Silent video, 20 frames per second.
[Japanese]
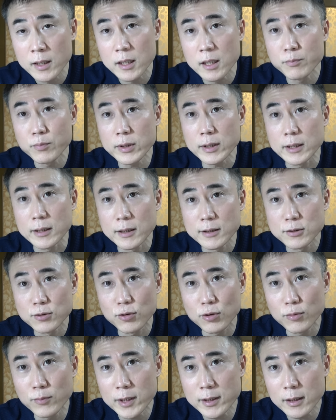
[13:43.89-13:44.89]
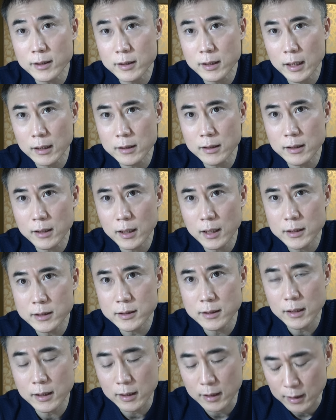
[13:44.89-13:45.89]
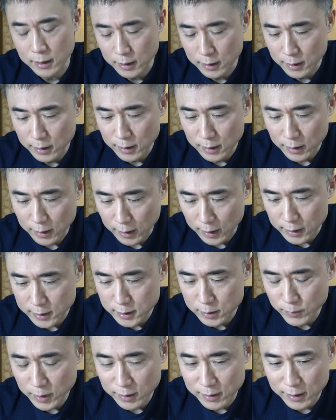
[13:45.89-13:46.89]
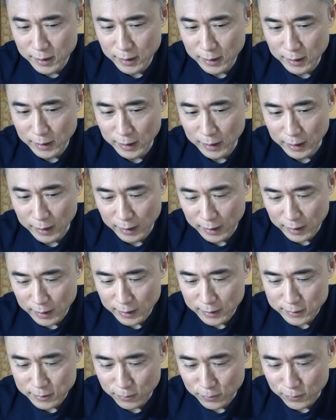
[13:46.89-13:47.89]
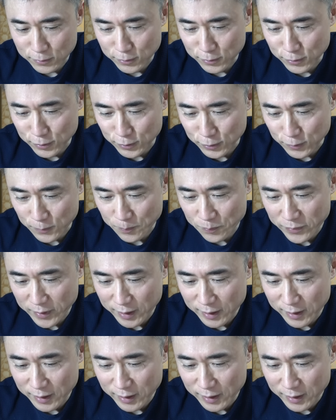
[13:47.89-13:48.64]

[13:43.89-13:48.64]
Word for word: やっぱりそこまで徹底して初めてその